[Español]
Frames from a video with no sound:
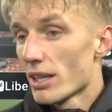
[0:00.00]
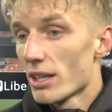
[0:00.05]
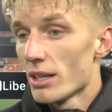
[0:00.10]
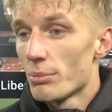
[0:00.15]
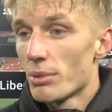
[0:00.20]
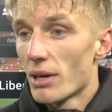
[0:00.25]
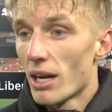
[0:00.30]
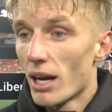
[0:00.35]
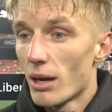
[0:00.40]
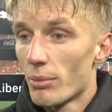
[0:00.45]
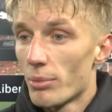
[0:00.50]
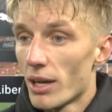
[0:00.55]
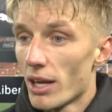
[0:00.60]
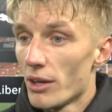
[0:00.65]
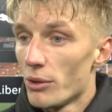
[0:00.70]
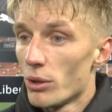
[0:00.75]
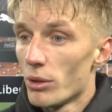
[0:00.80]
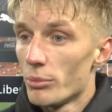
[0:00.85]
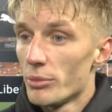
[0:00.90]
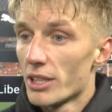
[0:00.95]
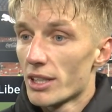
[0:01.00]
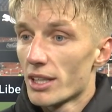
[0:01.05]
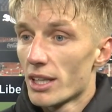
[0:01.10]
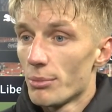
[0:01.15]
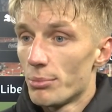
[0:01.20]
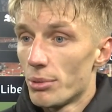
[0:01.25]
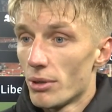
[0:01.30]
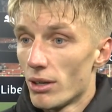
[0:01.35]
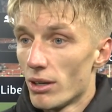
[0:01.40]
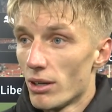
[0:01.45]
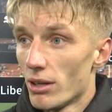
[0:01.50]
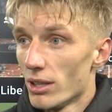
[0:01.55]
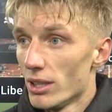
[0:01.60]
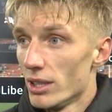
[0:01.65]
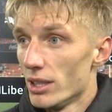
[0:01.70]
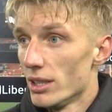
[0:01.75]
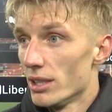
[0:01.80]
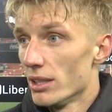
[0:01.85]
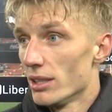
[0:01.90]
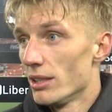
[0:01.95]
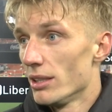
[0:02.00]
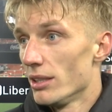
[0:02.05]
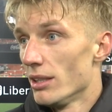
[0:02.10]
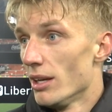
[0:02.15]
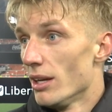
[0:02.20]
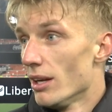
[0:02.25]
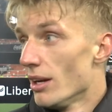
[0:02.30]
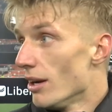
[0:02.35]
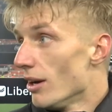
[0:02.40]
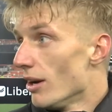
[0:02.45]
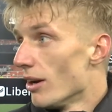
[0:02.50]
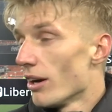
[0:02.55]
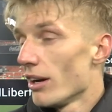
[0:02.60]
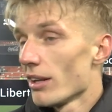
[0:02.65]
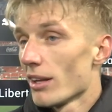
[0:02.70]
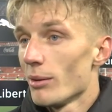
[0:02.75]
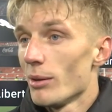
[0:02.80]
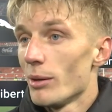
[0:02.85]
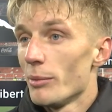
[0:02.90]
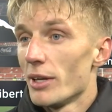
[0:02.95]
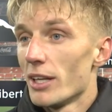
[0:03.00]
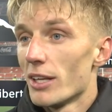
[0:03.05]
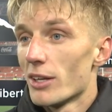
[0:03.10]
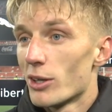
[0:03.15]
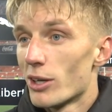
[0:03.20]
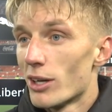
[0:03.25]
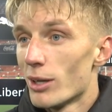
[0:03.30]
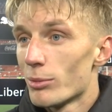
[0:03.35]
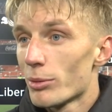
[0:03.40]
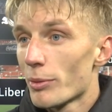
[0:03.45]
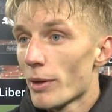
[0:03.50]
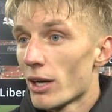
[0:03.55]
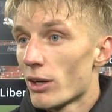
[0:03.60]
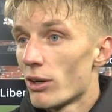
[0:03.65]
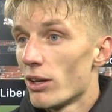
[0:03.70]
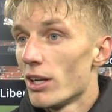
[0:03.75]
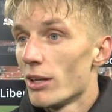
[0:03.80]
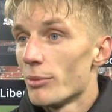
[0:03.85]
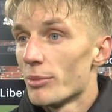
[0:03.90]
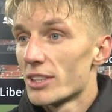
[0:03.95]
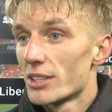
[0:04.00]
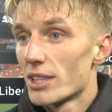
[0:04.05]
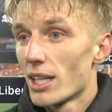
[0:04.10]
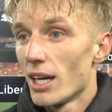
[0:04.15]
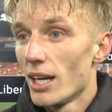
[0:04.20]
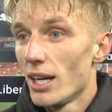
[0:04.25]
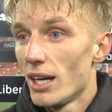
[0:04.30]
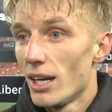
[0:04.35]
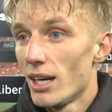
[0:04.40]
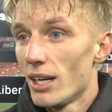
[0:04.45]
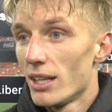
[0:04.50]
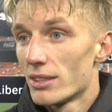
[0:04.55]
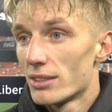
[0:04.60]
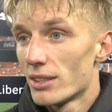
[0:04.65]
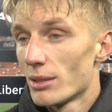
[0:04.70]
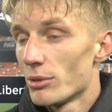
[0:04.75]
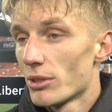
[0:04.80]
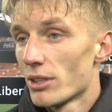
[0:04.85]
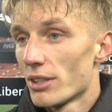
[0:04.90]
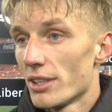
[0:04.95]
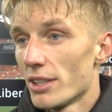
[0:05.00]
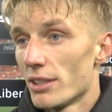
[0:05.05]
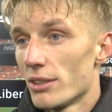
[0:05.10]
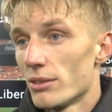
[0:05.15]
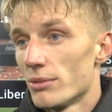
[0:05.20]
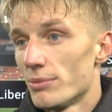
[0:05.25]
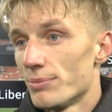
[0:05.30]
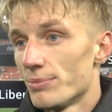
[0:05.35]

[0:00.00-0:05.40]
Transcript: aquí para, para ayudar a mi equipo y Hoy también me dio gol, fue gol en Mestalla, está muy contento.